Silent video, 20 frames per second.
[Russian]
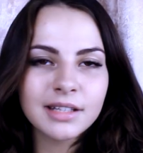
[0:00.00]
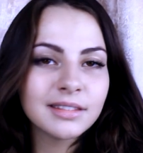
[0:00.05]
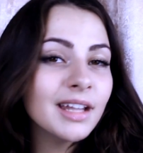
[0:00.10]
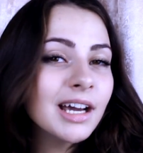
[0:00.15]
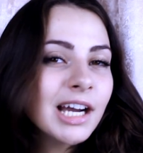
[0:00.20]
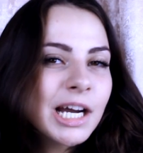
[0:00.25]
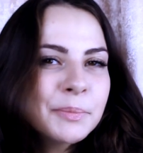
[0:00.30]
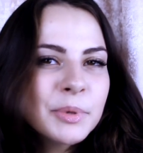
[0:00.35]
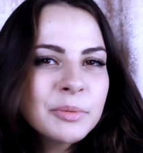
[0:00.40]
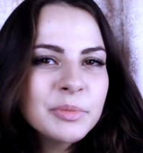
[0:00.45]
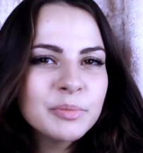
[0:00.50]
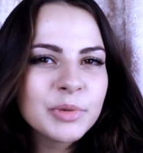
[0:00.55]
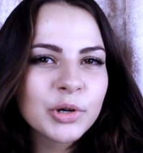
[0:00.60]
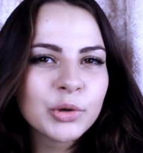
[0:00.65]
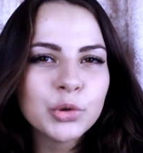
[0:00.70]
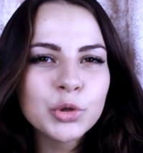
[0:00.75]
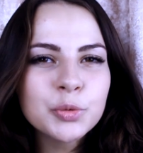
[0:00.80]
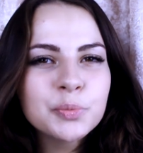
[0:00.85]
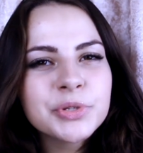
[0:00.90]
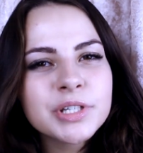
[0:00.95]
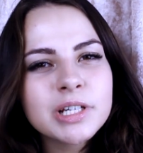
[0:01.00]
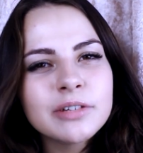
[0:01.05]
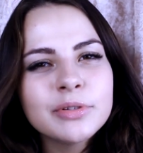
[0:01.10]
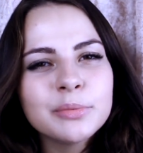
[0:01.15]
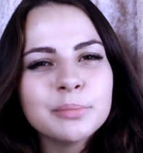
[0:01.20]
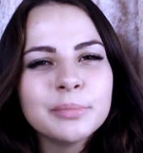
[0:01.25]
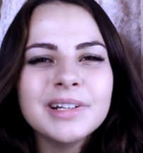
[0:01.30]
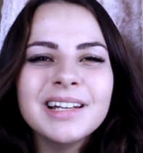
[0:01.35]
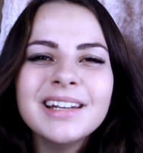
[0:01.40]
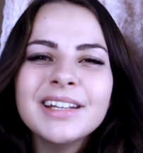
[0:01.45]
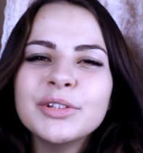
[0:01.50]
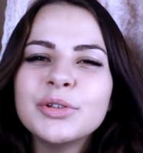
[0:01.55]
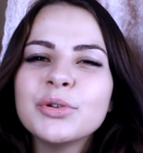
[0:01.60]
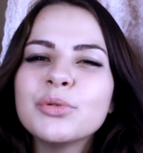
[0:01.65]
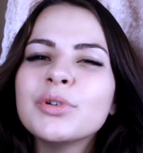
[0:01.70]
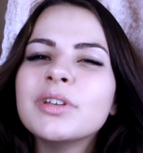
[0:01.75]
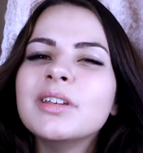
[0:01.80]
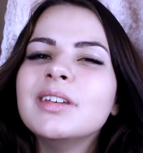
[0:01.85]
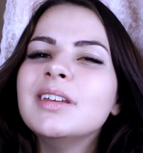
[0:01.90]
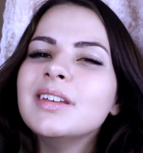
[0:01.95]
Однако помимо Курбского были и
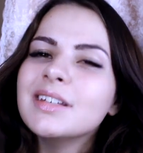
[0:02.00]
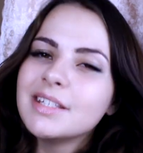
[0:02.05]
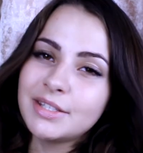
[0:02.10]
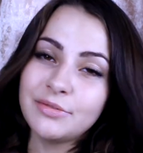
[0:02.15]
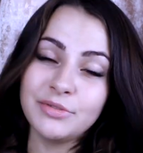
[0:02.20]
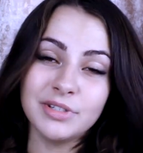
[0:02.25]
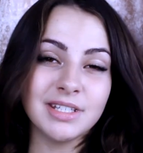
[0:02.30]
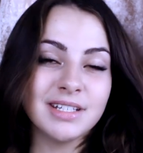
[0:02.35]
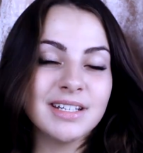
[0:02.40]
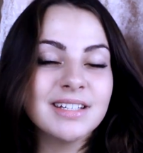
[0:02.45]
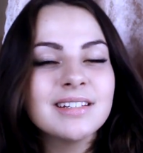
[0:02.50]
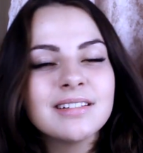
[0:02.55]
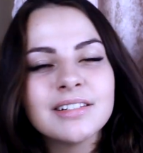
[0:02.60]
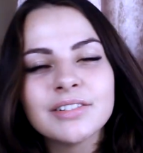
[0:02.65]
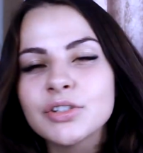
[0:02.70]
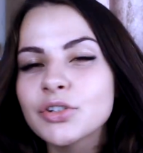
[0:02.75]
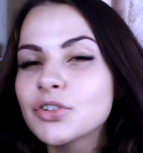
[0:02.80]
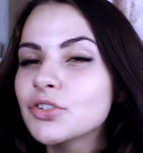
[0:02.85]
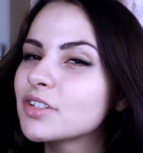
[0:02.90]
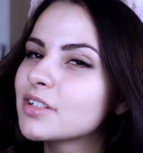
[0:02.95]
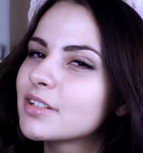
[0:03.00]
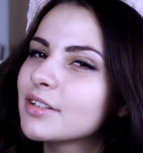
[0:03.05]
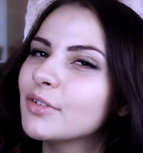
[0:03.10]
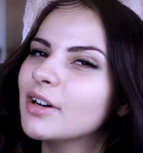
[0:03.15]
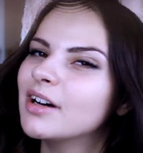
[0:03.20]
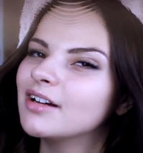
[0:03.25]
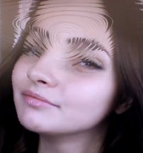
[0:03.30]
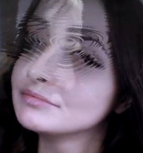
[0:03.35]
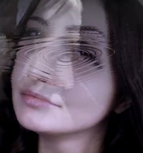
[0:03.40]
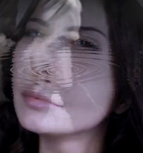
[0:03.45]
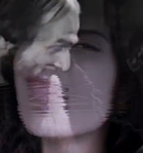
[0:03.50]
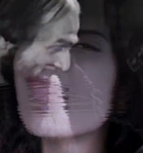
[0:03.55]
другие свидетели торжества.